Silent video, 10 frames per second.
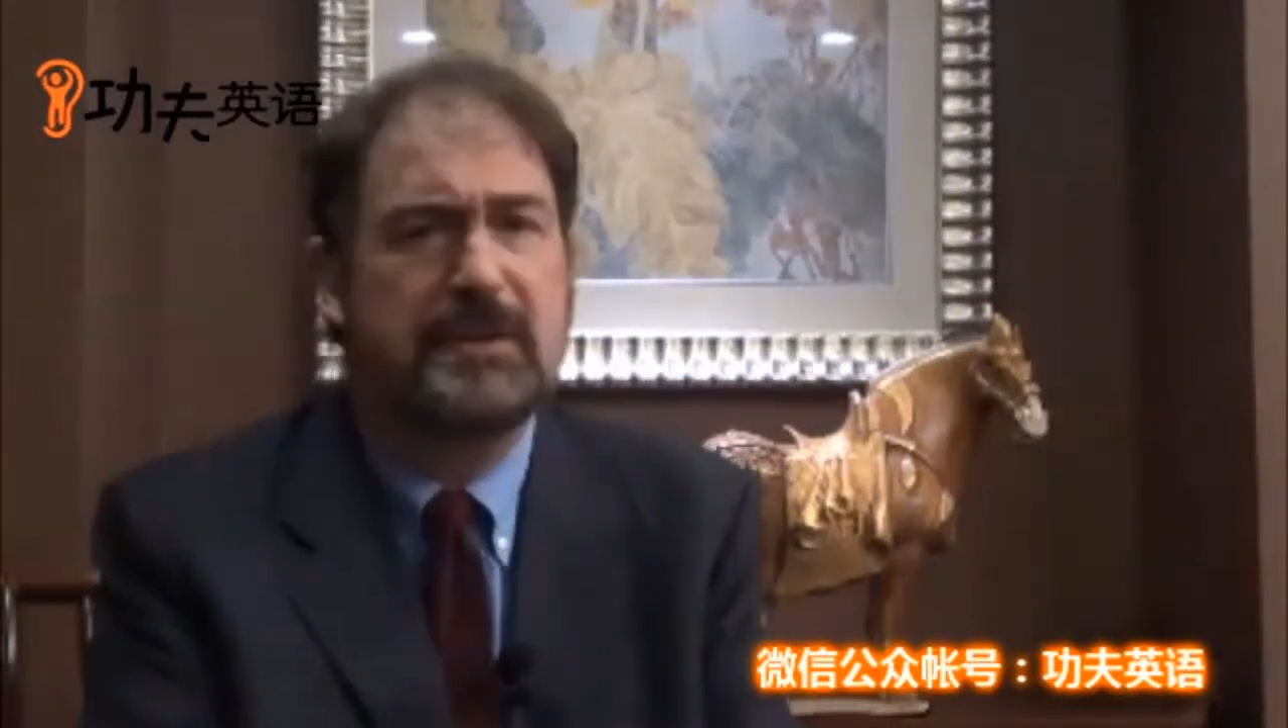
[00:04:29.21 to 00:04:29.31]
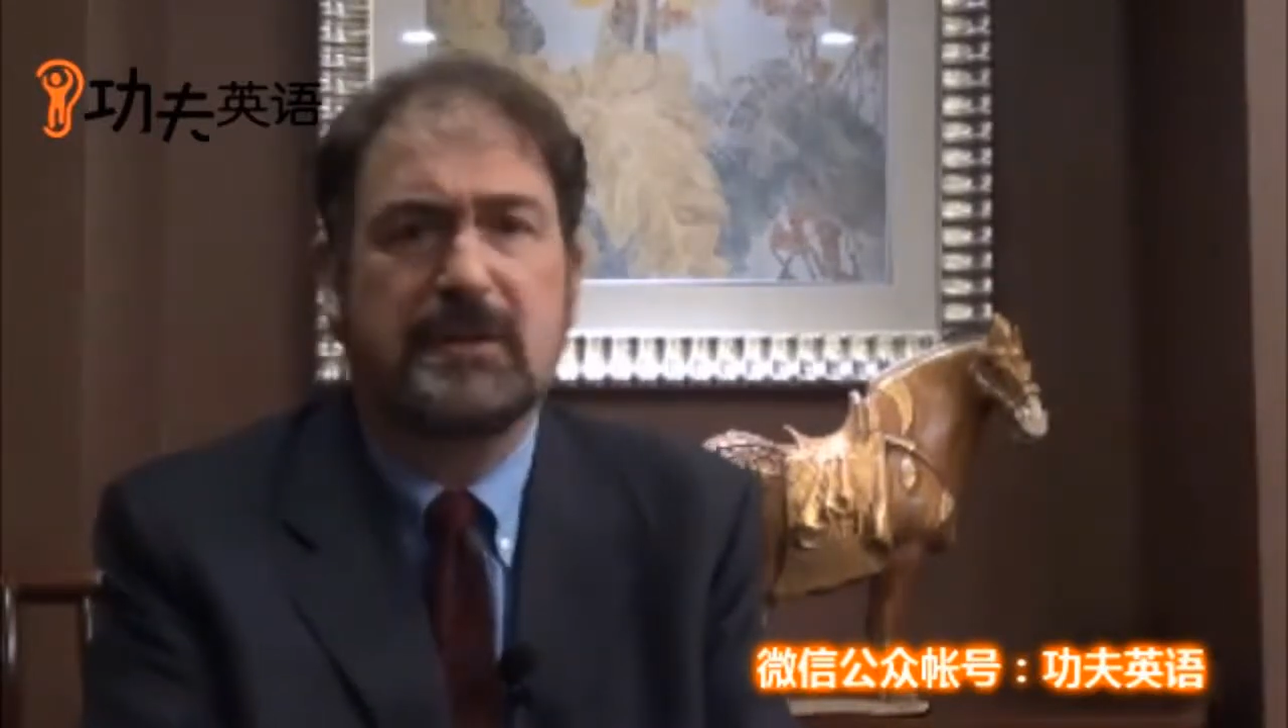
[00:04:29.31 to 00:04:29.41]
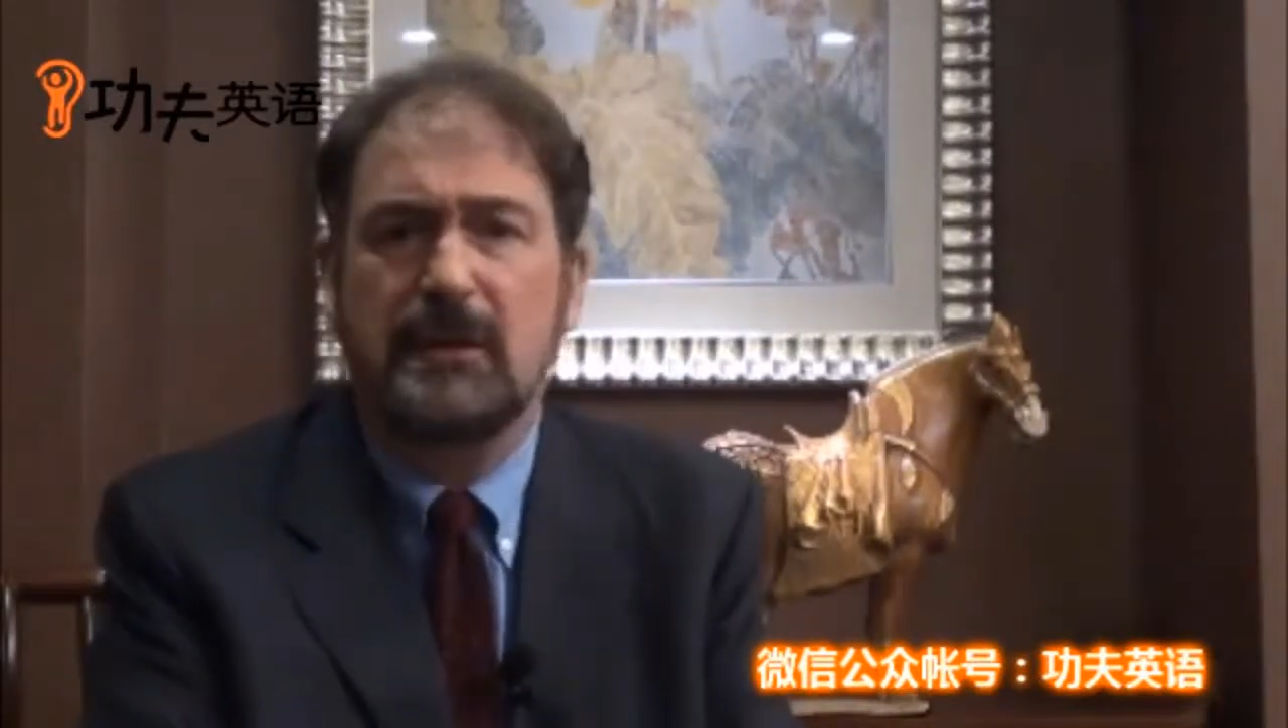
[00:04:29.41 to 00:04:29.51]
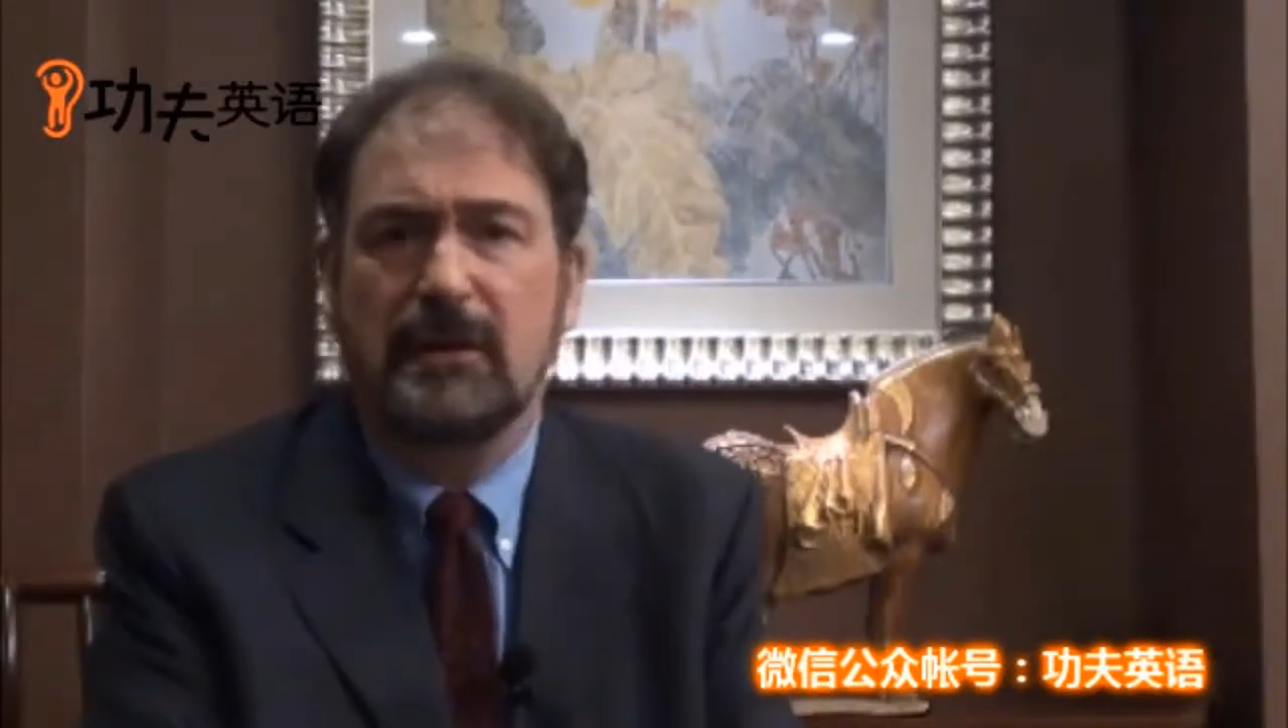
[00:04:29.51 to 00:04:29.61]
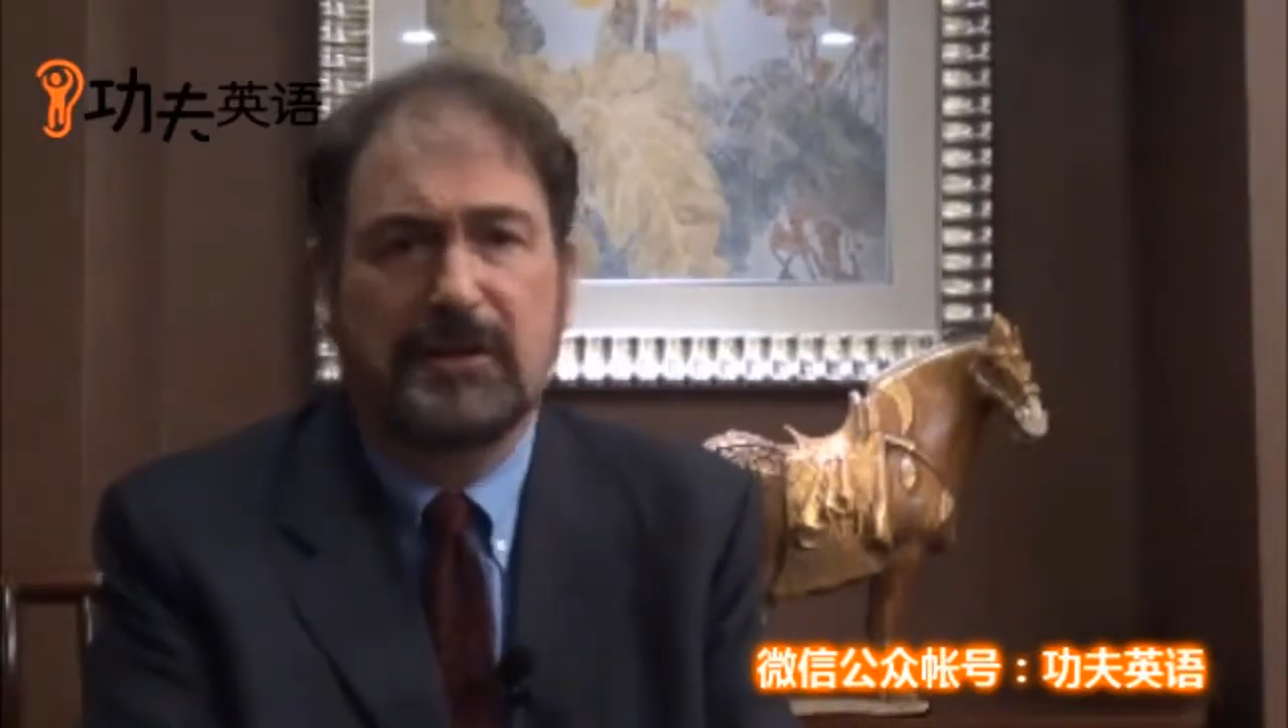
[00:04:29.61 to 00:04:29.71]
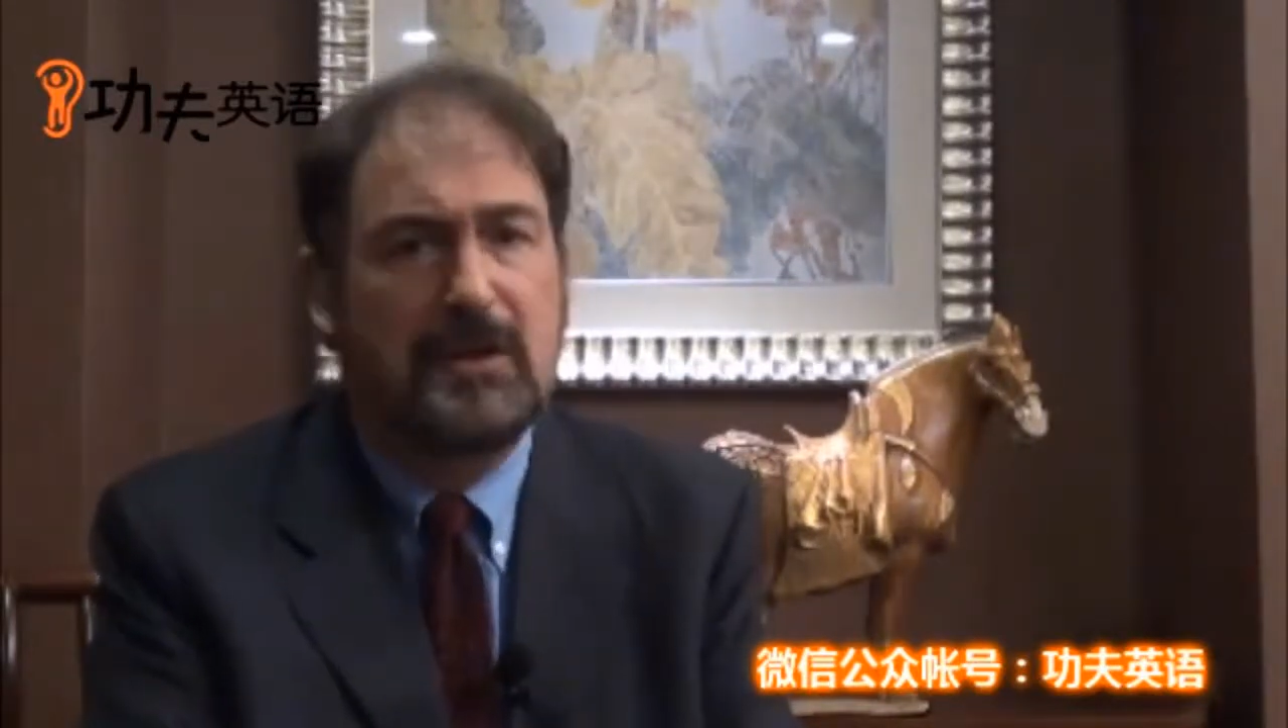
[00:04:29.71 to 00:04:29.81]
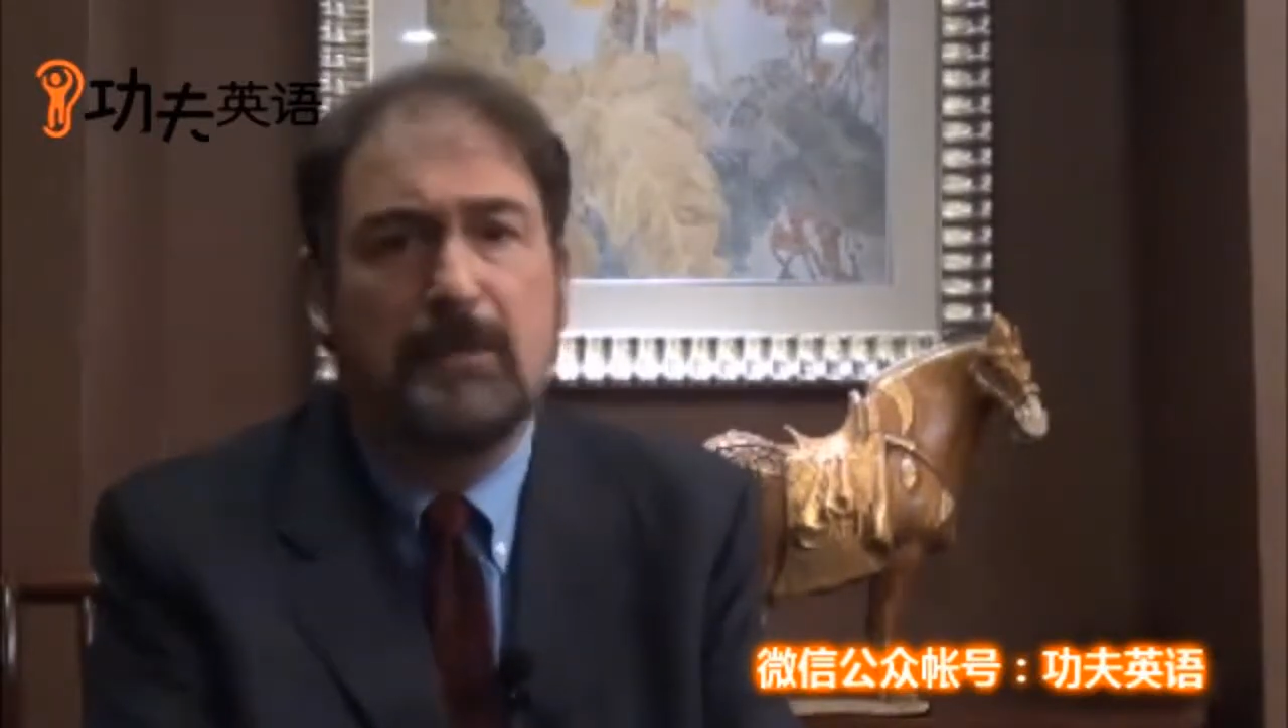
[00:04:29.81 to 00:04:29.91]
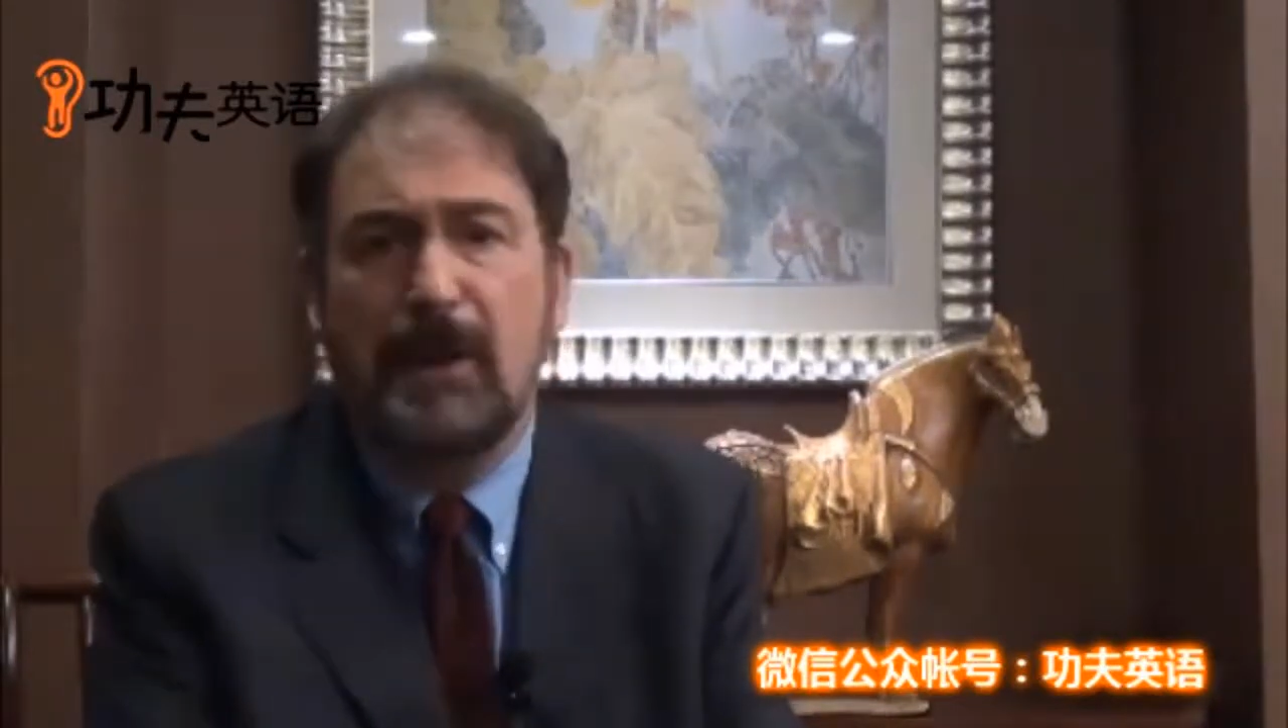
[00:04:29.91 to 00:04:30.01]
一个特